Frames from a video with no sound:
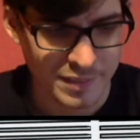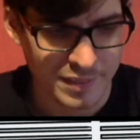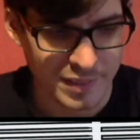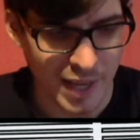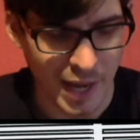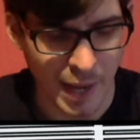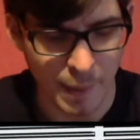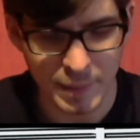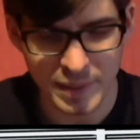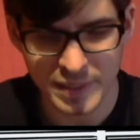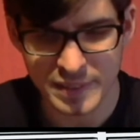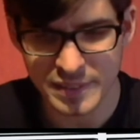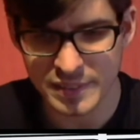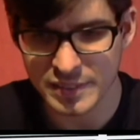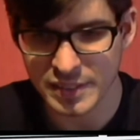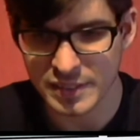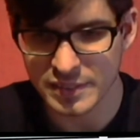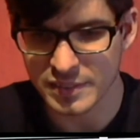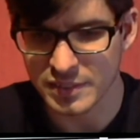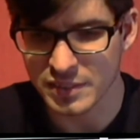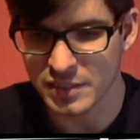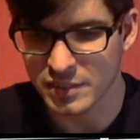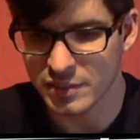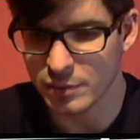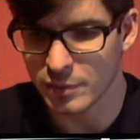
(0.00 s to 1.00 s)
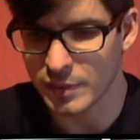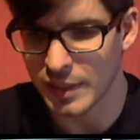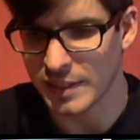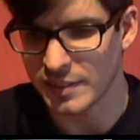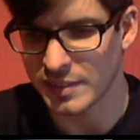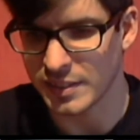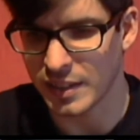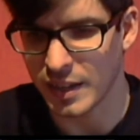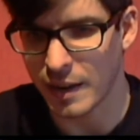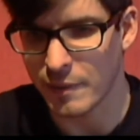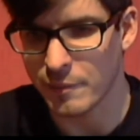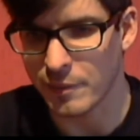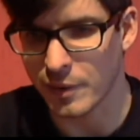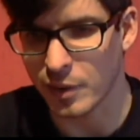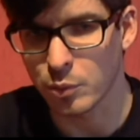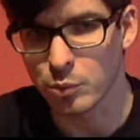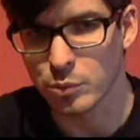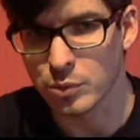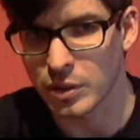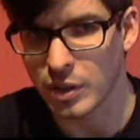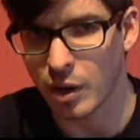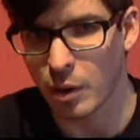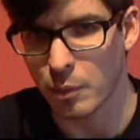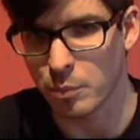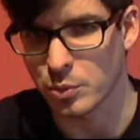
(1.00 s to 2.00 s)
Aber es ist jetzt nicht so, dass er einfach
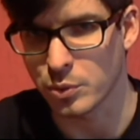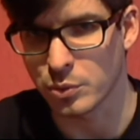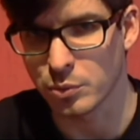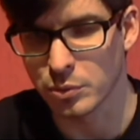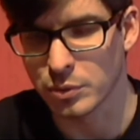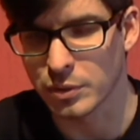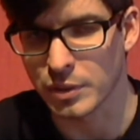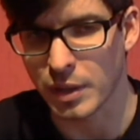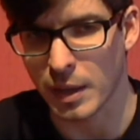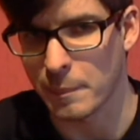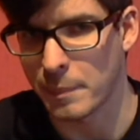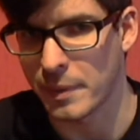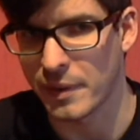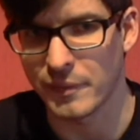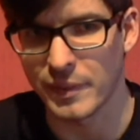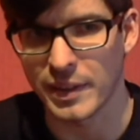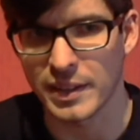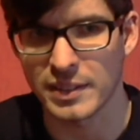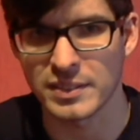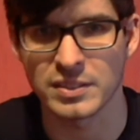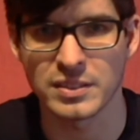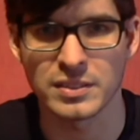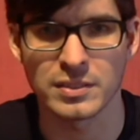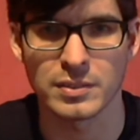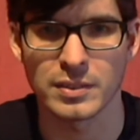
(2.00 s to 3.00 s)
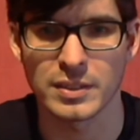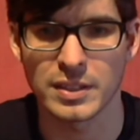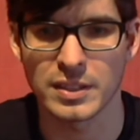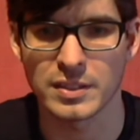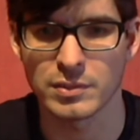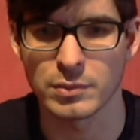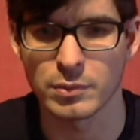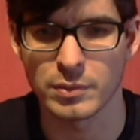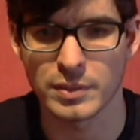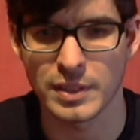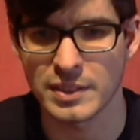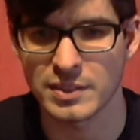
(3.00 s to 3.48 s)
unglaublich ultra pervers ist oder so.